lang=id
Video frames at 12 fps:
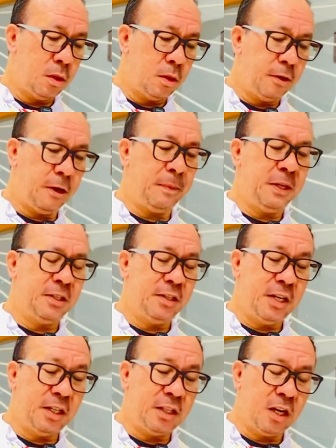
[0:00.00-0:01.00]
damai
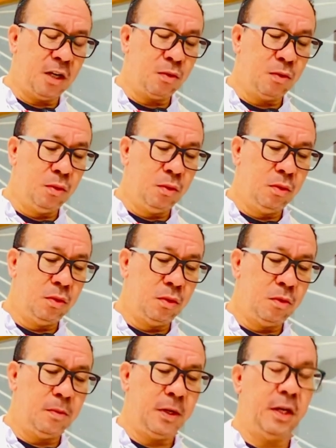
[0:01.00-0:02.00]
sejahteraku
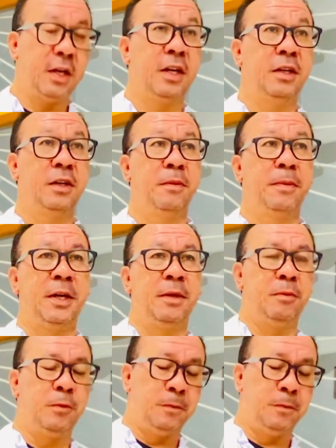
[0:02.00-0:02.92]
kuberikan kepadamu.